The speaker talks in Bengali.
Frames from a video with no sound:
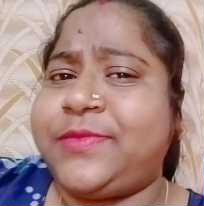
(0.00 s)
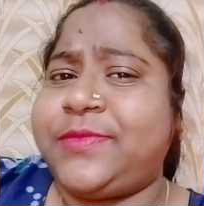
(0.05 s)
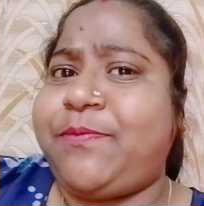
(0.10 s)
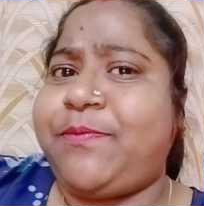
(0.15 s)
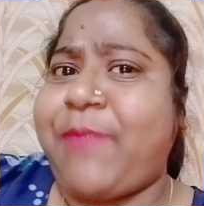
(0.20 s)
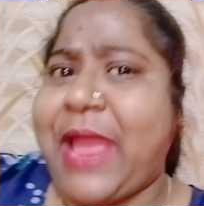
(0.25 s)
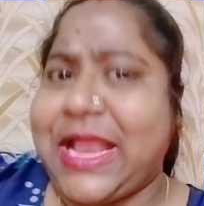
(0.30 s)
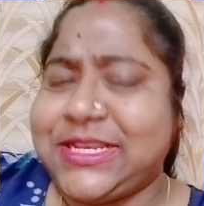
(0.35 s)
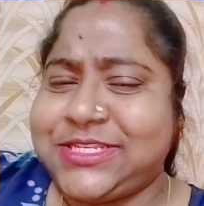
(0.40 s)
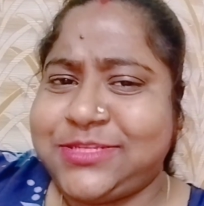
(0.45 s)

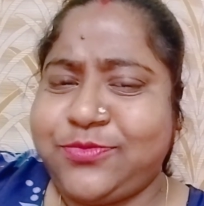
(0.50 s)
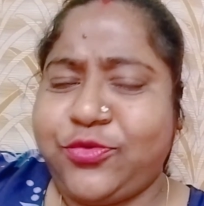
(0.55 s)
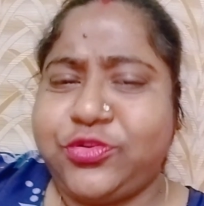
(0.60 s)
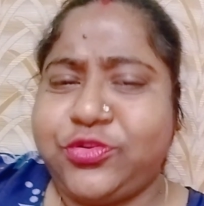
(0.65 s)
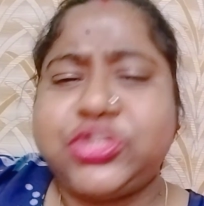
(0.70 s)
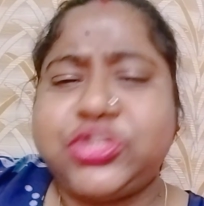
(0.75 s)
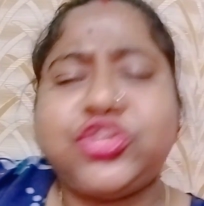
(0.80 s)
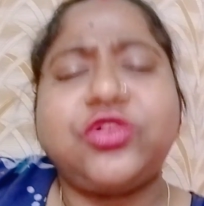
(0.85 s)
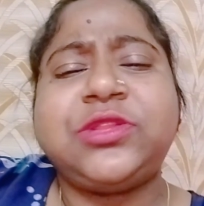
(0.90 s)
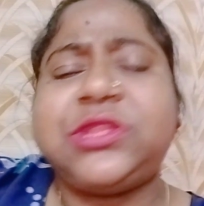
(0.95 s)
প্যান্টি বৌদি
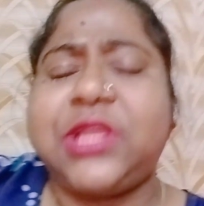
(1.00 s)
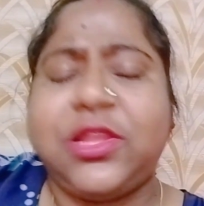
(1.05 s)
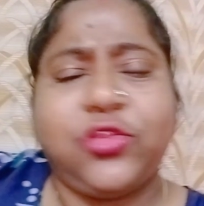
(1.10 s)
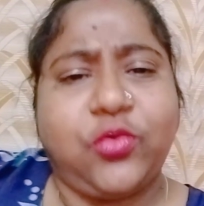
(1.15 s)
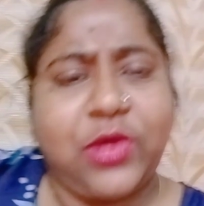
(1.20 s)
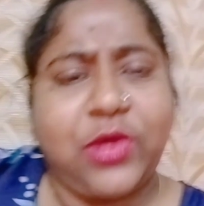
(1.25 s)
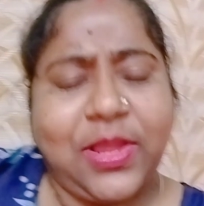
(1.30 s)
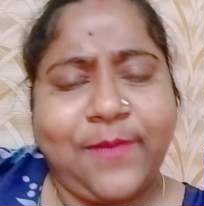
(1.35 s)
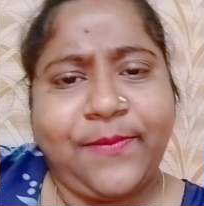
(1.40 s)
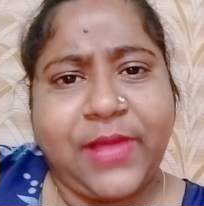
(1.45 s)
সত্যিই তো
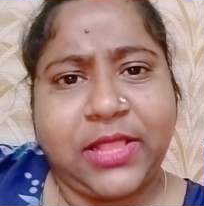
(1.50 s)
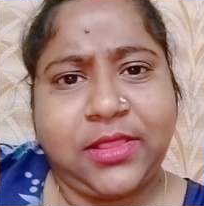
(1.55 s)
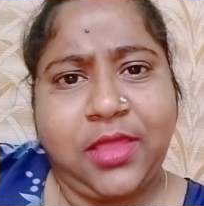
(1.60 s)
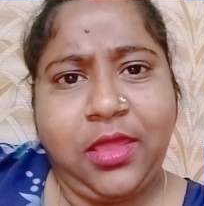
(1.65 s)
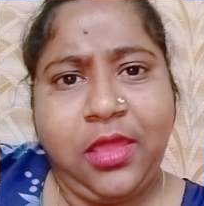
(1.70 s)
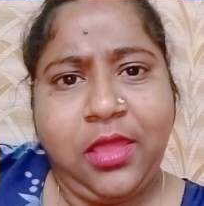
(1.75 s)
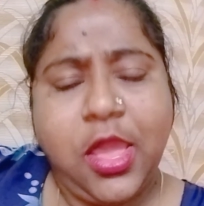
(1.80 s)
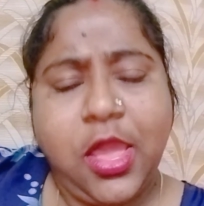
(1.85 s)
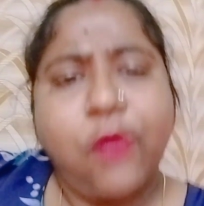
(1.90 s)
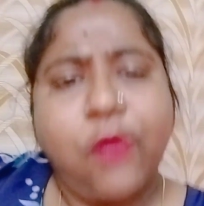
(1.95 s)
বাদি
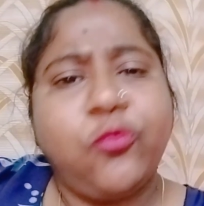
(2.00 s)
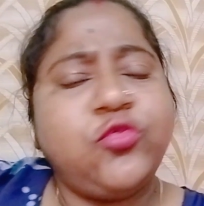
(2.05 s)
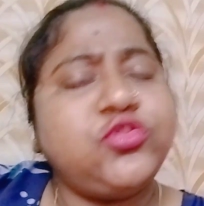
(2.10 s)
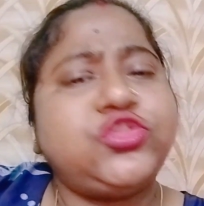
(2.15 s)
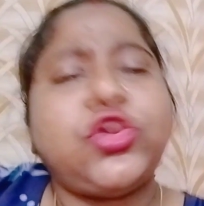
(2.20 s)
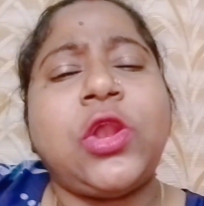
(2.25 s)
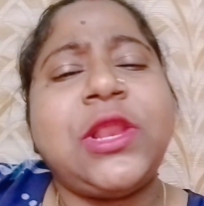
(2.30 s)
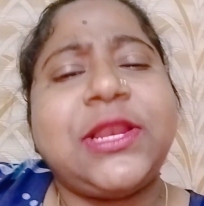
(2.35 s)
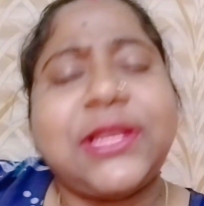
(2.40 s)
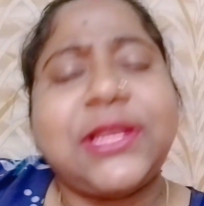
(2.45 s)

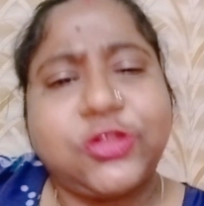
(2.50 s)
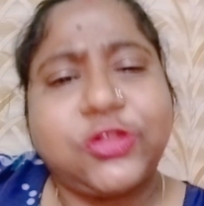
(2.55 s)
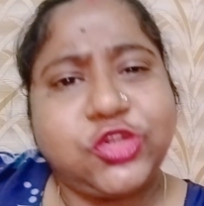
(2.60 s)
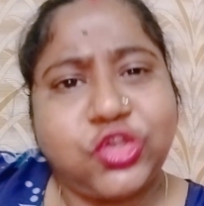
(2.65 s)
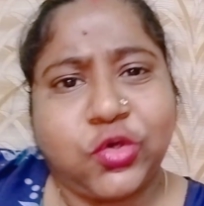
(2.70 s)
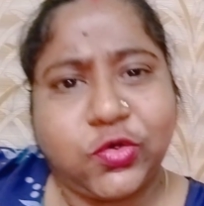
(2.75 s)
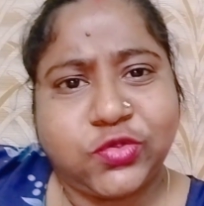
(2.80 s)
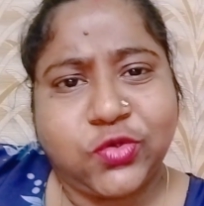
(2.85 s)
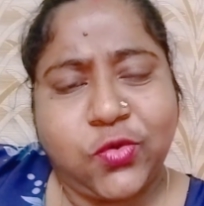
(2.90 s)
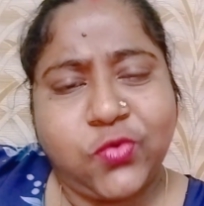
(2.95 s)
উজ্জ্বলেরটা তো
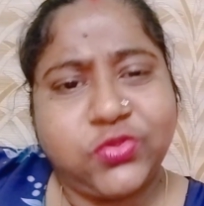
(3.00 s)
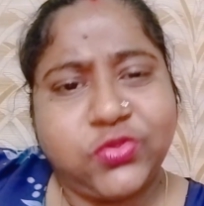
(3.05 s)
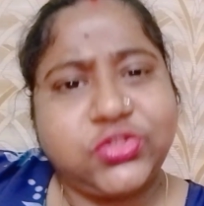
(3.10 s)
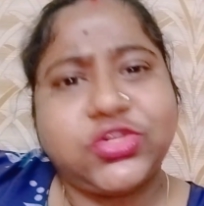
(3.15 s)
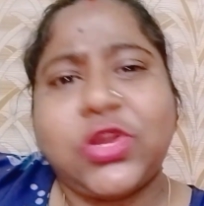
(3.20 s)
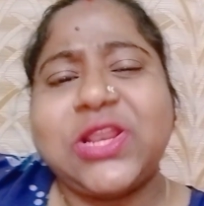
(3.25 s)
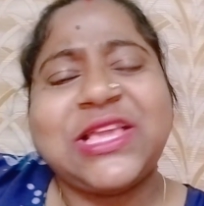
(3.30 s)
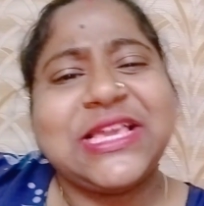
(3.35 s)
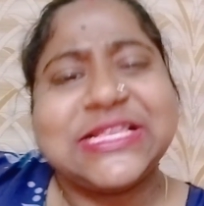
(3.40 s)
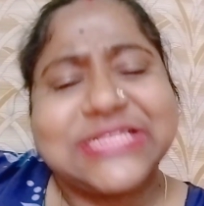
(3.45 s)
ছোট উজ্জ্বল
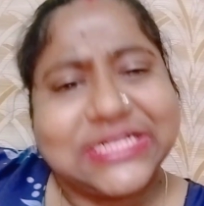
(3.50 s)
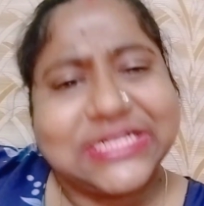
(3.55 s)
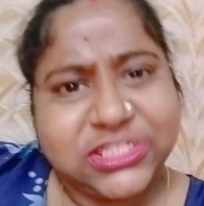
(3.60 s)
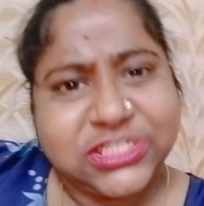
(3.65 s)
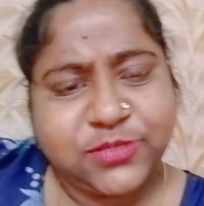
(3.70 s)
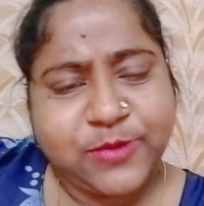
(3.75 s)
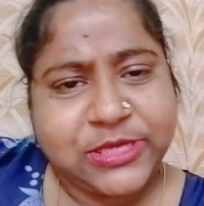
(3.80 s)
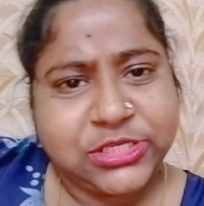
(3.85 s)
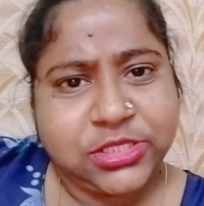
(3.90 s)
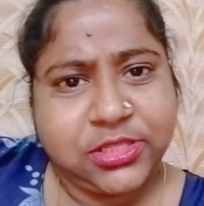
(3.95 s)
কি
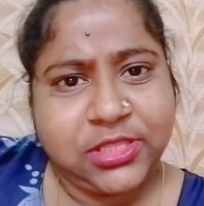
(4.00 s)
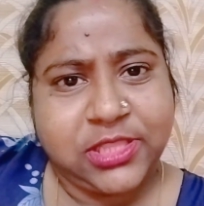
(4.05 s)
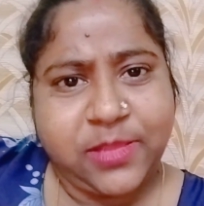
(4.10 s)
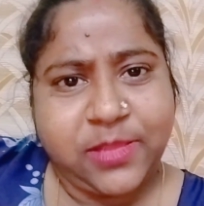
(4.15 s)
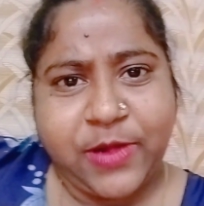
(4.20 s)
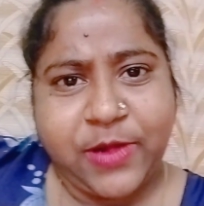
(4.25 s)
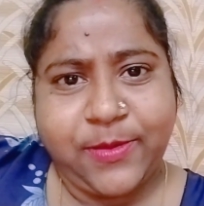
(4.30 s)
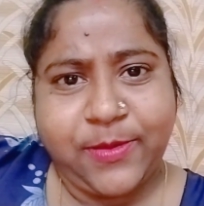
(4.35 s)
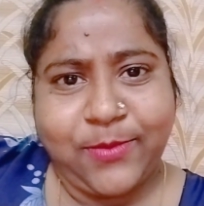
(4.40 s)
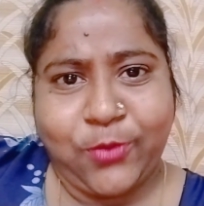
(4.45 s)
স্যাটিসফ্যাকশন দিতে
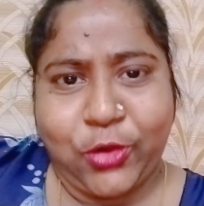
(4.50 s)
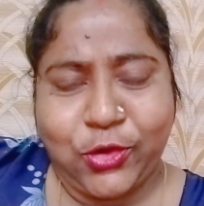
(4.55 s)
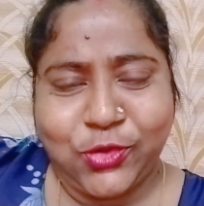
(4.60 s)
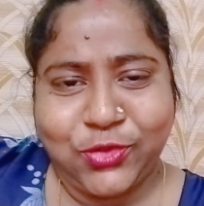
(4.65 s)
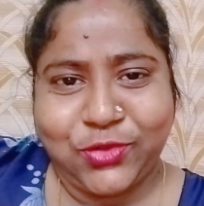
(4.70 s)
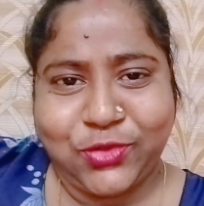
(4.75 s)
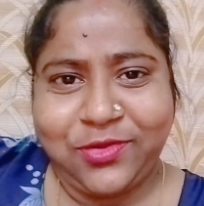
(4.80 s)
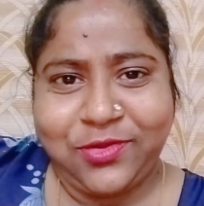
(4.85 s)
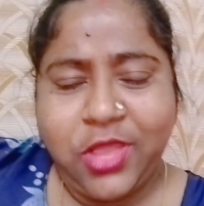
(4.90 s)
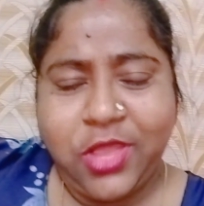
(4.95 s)
পারবে বলো তো